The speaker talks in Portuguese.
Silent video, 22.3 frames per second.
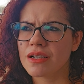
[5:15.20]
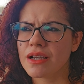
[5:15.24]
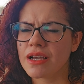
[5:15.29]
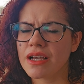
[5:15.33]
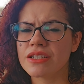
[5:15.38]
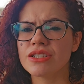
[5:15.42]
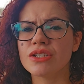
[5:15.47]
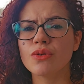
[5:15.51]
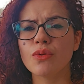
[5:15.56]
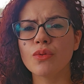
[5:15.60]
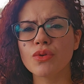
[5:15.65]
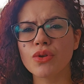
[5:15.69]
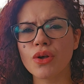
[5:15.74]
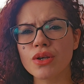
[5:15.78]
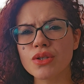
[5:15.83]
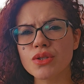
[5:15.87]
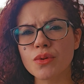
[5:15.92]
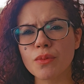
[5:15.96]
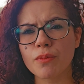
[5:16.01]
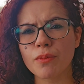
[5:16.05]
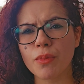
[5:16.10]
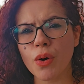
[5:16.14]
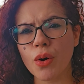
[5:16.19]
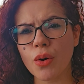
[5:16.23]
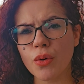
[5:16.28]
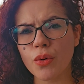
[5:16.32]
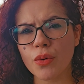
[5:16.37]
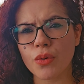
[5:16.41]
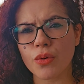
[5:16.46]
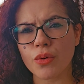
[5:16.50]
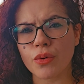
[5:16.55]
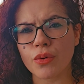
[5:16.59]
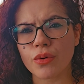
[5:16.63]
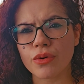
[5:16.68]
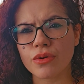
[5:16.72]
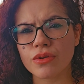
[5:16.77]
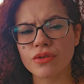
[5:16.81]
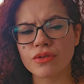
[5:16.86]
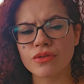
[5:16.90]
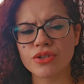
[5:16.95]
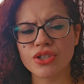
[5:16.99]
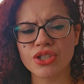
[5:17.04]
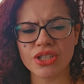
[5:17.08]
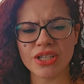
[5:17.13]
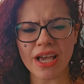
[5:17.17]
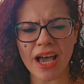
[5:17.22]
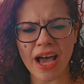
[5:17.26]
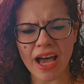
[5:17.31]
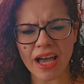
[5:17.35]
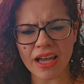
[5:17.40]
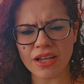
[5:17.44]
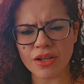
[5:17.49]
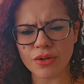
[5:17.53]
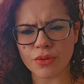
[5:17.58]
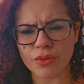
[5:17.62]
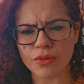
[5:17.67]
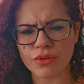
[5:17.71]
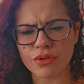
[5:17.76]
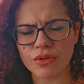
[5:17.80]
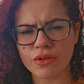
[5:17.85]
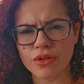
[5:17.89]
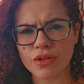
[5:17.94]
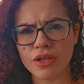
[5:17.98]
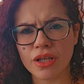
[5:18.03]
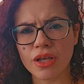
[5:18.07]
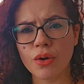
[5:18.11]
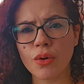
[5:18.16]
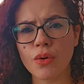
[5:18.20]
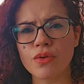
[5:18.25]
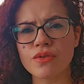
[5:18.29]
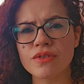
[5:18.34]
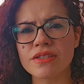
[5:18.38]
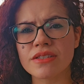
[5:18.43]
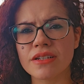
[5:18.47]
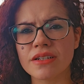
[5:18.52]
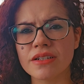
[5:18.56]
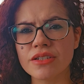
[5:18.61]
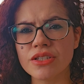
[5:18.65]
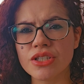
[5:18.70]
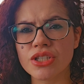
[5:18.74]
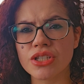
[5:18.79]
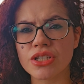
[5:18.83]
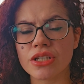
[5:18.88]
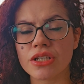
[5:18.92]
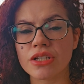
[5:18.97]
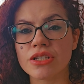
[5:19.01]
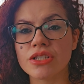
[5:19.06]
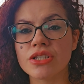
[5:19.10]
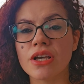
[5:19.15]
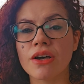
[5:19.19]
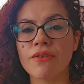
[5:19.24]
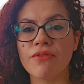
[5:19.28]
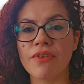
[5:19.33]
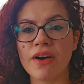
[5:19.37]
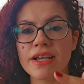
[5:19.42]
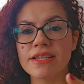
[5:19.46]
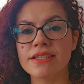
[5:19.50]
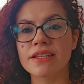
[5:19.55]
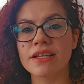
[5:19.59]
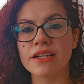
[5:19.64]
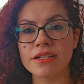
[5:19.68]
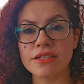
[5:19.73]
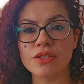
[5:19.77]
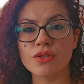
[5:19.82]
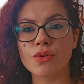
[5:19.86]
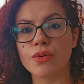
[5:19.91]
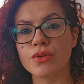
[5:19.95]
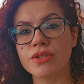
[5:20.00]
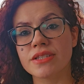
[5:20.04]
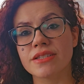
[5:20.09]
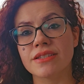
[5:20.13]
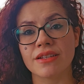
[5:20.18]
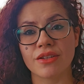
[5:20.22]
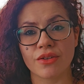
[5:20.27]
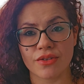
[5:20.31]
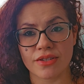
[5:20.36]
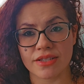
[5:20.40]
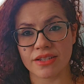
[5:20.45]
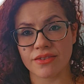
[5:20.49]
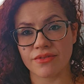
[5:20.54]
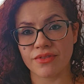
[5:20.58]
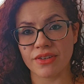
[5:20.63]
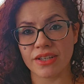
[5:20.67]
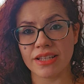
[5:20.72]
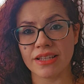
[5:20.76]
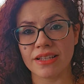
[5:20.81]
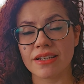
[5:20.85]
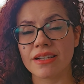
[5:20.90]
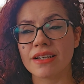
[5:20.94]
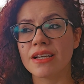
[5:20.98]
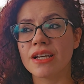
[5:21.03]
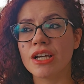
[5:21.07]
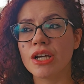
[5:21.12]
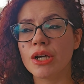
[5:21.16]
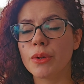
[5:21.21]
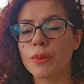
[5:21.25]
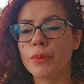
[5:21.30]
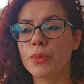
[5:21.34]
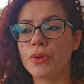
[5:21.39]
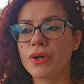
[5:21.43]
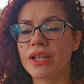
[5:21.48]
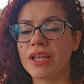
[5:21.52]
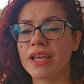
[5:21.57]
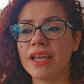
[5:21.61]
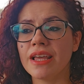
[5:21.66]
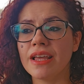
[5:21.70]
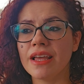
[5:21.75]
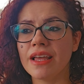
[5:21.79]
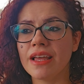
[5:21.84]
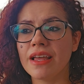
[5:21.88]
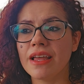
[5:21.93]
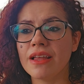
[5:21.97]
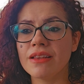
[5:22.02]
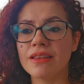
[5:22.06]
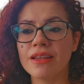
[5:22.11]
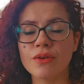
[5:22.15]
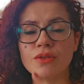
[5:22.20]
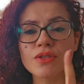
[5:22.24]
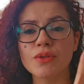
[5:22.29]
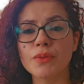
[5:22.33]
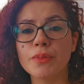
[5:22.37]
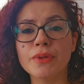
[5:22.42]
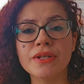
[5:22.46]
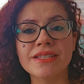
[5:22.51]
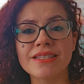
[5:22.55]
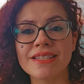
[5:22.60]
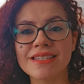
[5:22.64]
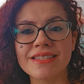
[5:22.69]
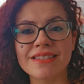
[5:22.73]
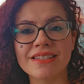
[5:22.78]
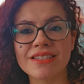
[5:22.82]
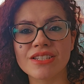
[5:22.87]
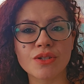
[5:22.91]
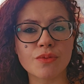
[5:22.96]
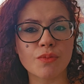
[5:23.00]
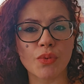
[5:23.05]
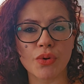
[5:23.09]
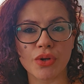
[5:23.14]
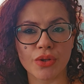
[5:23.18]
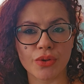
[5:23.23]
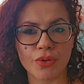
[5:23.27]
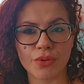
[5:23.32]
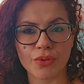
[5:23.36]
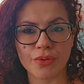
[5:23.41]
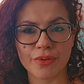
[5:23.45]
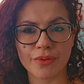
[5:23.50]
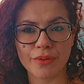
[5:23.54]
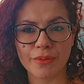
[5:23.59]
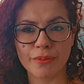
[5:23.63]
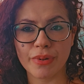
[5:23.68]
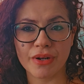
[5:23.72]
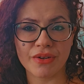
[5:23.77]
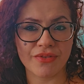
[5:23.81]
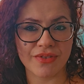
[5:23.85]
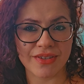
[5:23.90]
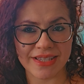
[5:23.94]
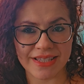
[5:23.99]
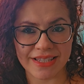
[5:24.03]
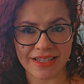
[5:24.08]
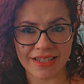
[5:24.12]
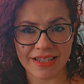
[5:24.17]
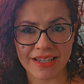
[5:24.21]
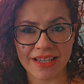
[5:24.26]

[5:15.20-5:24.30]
gente, o nosso pouco diário e constante já faz grandes coisas na nossa vida, porque Deus não precisa de muito para fazer.